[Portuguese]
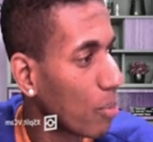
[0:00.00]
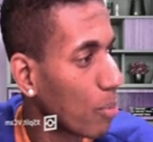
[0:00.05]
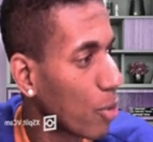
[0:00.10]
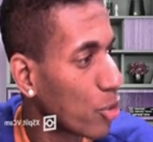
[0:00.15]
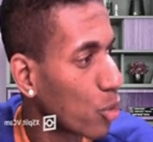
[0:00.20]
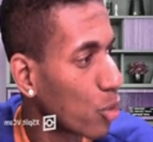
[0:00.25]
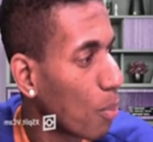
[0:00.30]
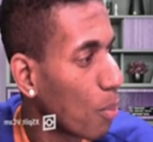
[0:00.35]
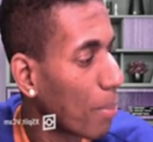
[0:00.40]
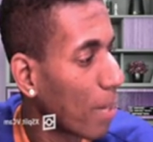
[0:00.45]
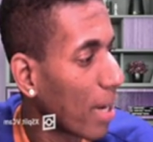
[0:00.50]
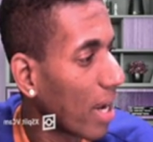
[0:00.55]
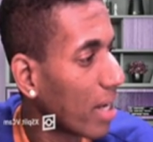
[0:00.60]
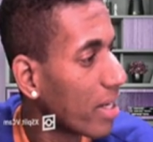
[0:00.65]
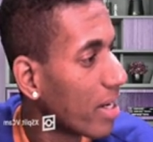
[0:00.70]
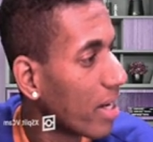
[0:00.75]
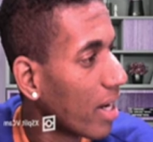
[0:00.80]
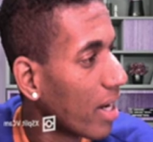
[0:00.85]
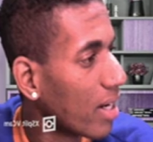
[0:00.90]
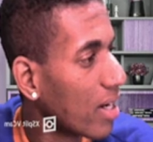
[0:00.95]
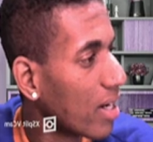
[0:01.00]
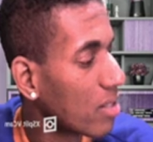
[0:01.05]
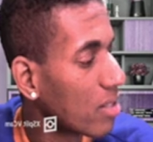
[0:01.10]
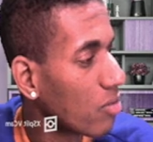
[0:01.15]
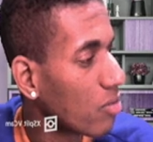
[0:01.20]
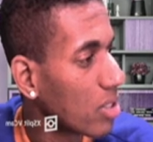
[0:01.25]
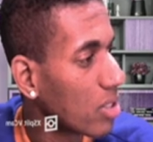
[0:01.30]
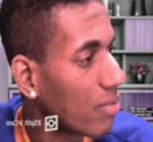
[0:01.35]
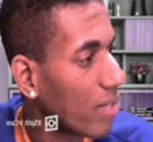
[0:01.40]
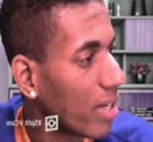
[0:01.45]
pode comprar. Antes
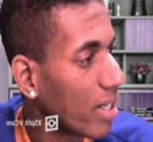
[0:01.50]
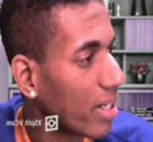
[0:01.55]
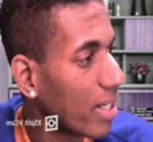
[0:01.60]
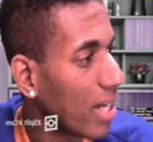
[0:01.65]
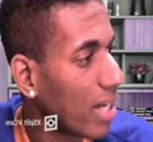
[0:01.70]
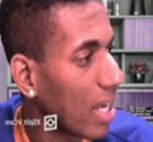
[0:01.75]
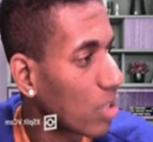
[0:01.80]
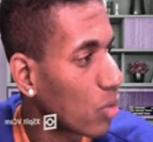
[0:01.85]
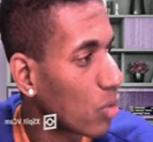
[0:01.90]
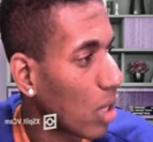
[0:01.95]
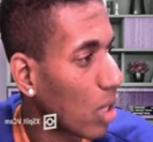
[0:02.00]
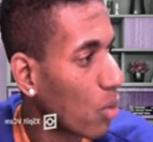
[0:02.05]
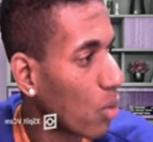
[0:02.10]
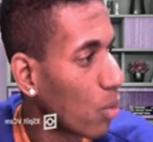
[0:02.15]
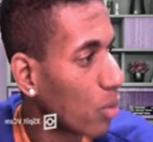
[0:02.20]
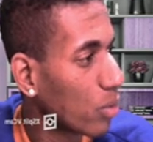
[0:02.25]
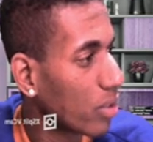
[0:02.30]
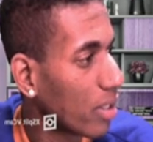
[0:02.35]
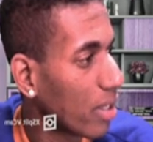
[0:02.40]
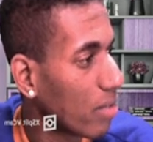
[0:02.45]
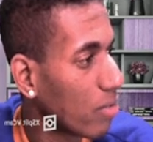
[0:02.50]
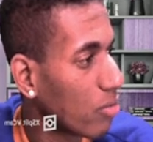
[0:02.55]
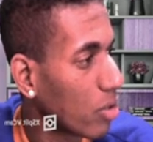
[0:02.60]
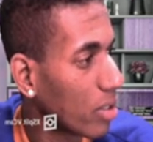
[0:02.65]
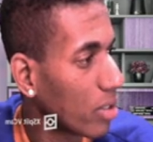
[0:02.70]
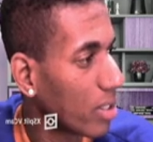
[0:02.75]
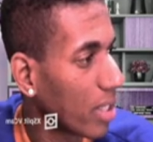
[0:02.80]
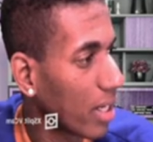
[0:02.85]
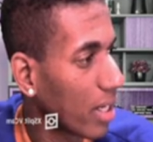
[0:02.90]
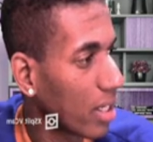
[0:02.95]
você vai criar sua conta, né? Vou
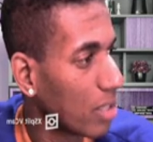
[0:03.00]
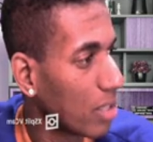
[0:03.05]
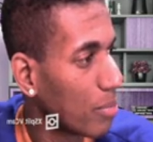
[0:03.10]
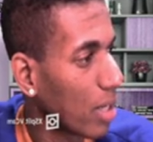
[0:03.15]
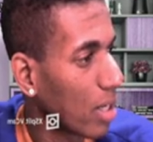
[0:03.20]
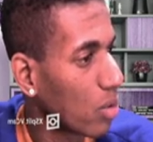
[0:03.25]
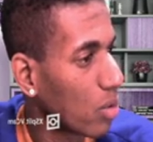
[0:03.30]
clicar aqui na minha